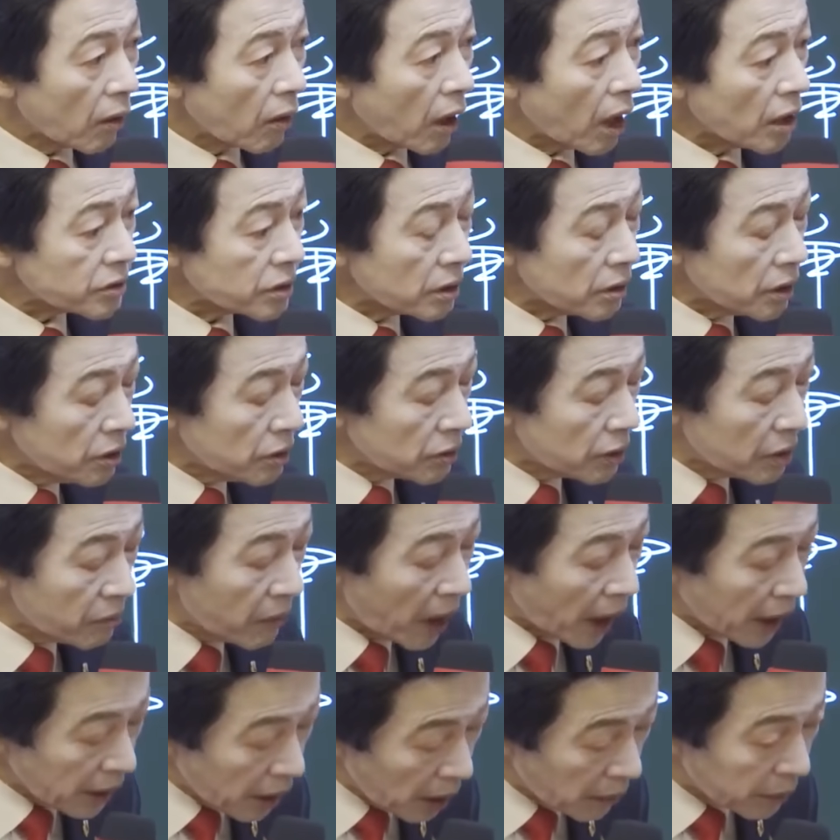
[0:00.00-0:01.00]
가서 일을
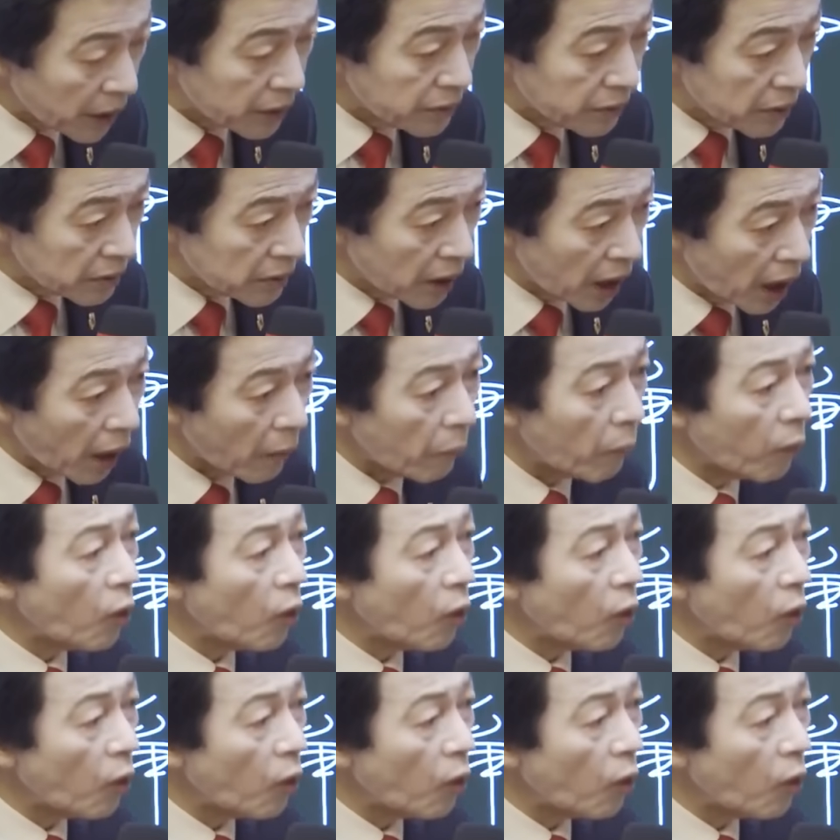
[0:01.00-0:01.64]
많이 해봤는데